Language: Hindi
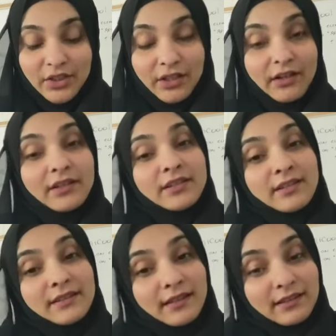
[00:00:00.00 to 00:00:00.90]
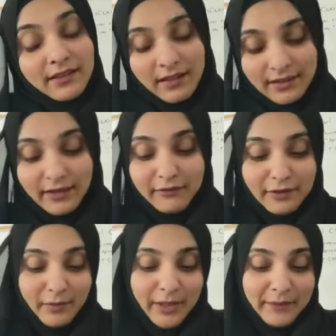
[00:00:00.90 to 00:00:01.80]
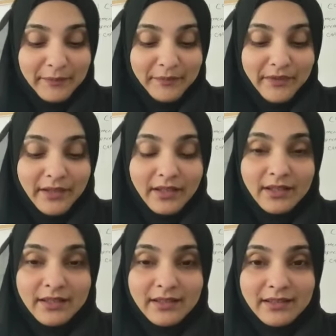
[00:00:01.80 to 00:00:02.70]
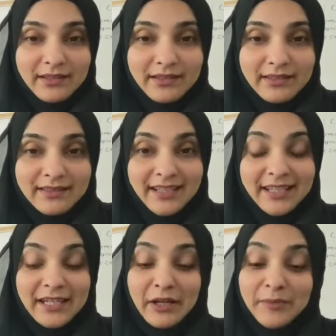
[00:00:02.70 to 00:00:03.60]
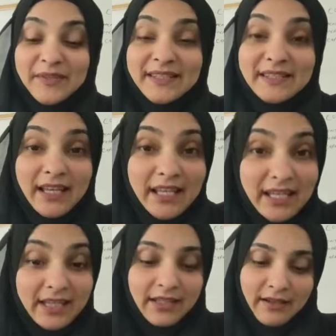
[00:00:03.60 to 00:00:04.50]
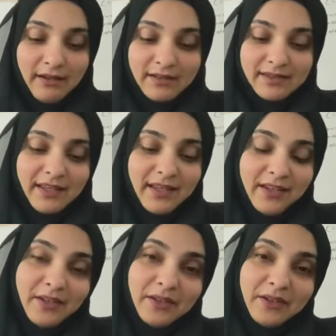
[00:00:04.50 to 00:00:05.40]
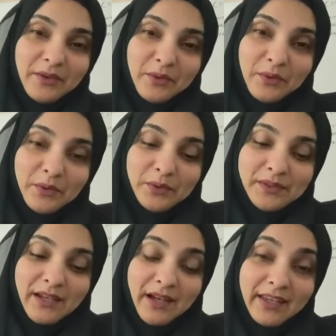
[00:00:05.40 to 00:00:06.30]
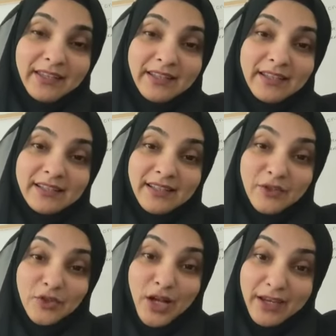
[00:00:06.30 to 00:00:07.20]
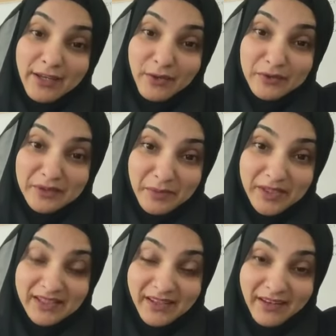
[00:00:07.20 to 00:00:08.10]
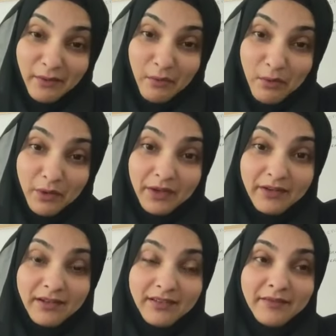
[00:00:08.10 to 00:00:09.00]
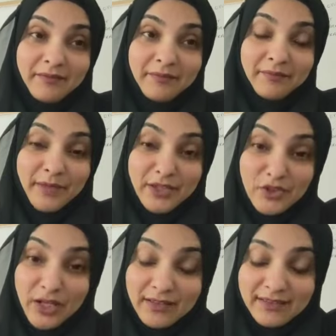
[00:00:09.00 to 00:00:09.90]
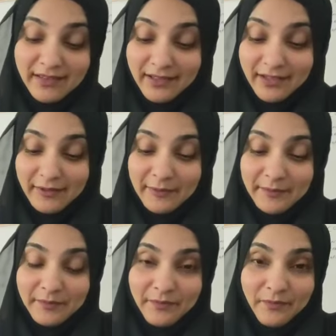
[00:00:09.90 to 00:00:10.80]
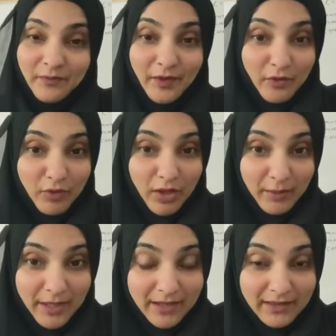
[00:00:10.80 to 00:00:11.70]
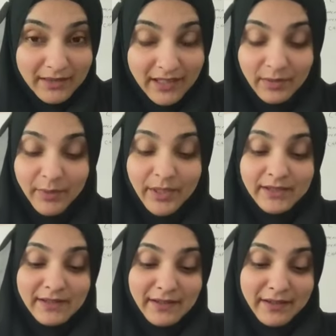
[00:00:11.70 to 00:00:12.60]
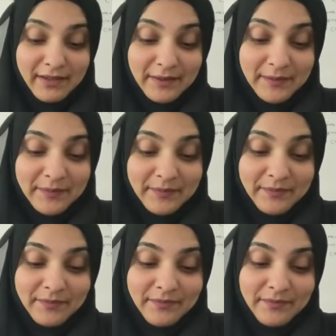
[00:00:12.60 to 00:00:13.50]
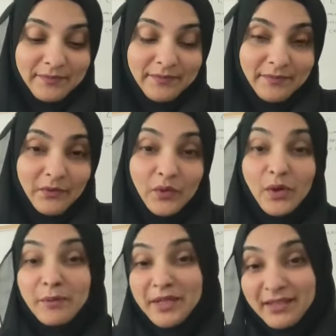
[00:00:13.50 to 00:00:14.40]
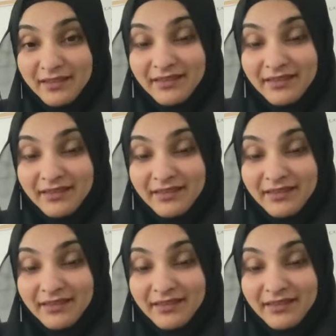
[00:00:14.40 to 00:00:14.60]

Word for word: शरह सदर अता फरमाए ताकि हम सही तरह से उस आयत की सच्चाई को समझ सकें और पहचान सकें और वो हमारे दिल पे असर करें तो हमें